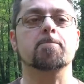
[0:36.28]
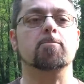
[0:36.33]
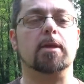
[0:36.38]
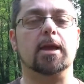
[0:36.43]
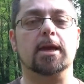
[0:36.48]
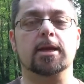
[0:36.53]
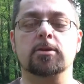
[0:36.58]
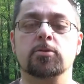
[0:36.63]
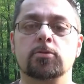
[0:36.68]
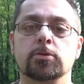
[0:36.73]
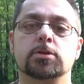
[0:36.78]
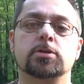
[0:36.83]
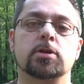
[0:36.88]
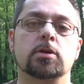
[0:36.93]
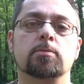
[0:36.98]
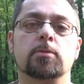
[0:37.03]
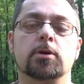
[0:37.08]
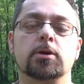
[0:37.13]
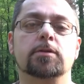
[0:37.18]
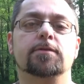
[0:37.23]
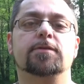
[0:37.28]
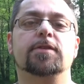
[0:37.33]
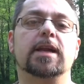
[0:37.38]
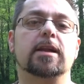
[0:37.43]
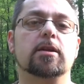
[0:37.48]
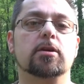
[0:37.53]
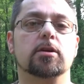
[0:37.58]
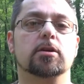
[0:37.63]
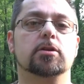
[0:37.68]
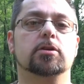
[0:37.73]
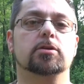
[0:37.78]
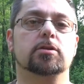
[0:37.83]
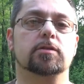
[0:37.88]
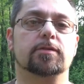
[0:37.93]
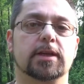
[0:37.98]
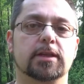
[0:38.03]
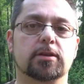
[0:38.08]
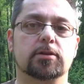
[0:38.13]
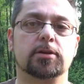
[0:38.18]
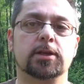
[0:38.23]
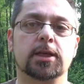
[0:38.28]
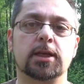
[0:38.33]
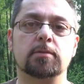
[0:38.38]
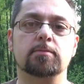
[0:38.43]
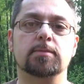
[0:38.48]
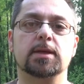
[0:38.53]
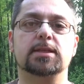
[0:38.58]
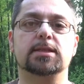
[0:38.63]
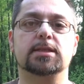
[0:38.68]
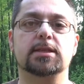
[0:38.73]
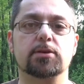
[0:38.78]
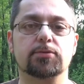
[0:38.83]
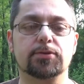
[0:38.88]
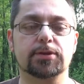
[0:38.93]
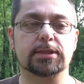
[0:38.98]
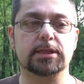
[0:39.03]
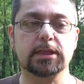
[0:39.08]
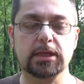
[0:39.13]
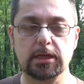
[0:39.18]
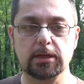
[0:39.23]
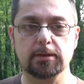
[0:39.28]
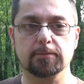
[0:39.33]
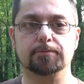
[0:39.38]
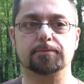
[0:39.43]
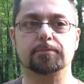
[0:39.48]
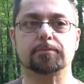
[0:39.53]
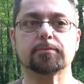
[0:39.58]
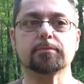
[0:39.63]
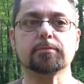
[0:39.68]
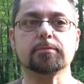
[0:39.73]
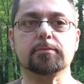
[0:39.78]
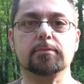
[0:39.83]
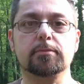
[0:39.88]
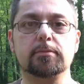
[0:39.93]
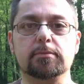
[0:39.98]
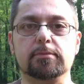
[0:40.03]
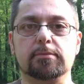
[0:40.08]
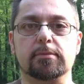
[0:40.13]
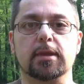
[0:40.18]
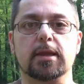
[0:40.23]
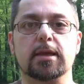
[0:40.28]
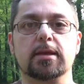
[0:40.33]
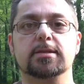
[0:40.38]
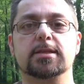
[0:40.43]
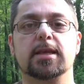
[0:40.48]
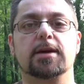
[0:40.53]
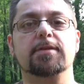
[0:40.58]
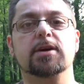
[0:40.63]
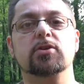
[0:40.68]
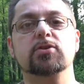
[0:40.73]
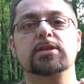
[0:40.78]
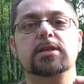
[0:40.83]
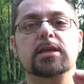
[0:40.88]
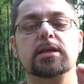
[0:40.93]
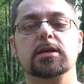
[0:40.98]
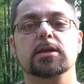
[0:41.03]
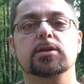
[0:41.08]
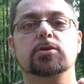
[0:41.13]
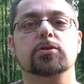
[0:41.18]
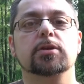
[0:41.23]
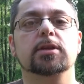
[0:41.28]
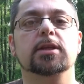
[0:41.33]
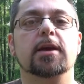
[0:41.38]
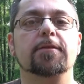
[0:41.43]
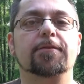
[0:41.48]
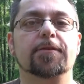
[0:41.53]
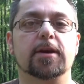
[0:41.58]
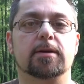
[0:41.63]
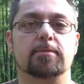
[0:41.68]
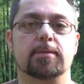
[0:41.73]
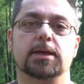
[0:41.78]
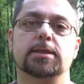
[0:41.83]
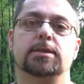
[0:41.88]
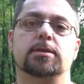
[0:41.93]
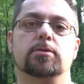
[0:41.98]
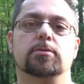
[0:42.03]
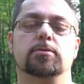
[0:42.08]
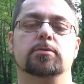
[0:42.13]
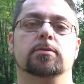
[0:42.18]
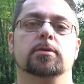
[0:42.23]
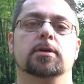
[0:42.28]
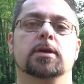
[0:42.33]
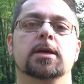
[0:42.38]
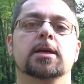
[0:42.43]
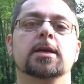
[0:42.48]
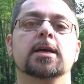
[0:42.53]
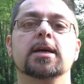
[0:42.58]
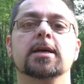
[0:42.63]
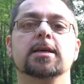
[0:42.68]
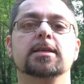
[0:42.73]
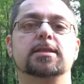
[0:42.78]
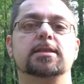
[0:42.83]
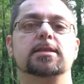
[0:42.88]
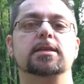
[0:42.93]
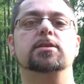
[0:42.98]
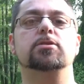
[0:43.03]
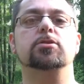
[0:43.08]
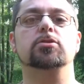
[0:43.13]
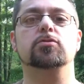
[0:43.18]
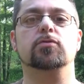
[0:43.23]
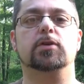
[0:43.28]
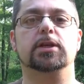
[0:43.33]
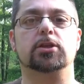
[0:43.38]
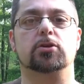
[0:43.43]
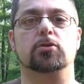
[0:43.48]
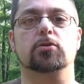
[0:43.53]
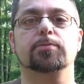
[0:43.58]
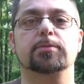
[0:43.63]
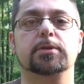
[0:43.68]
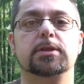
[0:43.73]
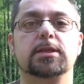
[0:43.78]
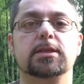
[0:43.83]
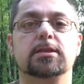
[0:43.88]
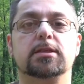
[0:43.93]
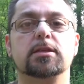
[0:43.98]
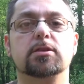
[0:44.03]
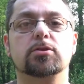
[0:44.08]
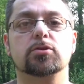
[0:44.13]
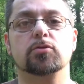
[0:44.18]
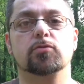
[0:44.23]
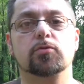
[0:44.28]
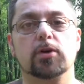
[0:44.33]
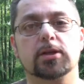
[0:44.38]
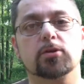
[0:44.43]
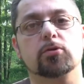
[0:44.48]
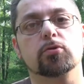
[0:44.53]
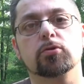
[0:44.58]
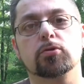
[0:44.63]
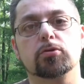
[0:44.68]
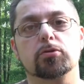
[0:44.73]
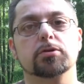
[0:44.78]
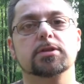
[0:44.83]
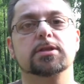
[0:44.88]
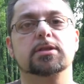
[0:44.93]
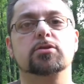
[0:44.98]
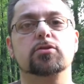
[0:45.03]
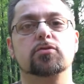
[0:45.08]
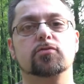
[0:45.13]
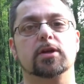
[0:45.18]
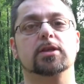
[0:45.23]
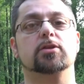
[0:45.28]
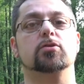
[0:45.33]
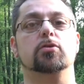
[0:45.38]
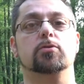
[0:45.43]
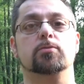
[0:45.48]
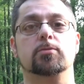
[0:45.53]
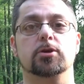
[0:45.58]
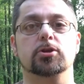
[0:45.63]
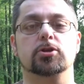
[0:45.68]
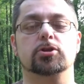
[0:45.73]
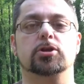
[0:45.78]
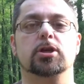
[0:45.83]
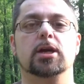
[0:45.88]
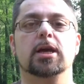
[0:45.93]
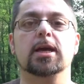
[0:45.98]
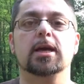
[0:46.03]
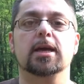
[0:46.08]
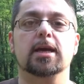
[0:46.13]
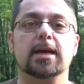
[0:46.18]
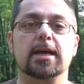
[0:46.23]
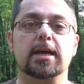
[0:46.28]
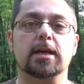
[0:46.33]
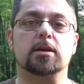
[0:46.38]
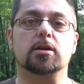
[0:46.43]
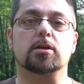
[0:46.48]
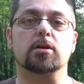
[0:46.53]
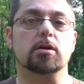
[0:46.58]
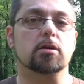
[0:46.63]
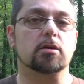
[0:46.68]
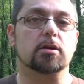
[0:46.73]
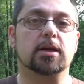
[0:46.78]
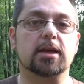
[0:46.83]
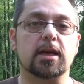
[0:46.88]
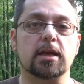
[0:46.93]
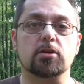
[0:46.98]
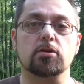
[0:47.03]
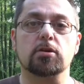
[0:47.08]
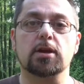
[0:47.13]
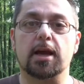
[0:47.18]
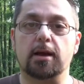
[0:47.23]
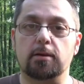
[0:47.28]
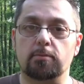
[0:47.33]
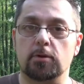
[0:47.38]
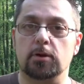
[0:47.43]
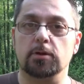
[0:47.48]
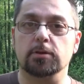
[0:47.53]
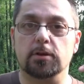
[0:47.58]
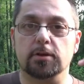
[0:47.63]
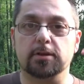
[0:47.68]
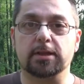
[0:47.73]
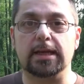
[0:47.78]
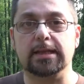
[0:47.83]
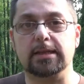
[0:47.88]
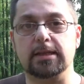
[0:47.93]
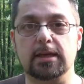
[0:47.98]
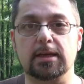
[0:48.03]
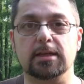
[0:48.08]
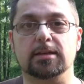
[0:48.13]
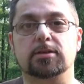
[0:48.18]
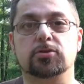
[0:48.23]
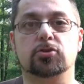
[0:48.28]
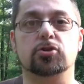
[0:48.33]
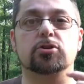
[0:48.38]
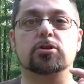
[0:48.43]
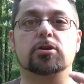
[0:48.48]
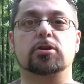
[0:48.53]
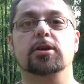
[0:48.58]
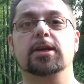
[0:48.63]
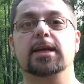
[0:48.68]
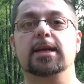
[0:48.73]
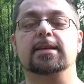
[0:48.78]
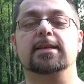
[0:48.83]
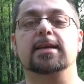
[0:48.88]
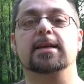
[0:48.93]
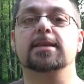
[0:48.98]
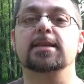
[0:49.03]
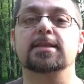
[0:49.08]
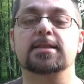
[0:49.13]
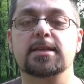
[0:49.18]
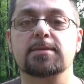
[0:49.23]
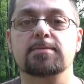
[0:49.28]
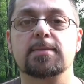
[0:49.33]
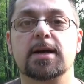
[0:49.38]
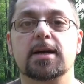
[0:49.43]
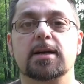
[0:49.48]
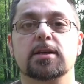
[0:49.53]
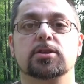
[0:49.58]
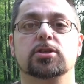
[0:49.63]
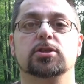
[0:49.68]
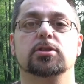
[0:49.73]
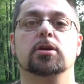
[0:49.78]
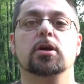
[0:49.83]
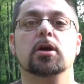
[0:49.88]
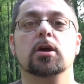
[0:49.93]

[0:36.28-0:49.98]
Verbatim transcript: Et non seulement une valeur que tu vas te donner, mais c'est aussi, ça va aussi être une affirmation si tu te vois trop petit, si tu te vois trop gros, si tu te vois trop moche, et que régulièrement dans ta tête, tu te connectes à des images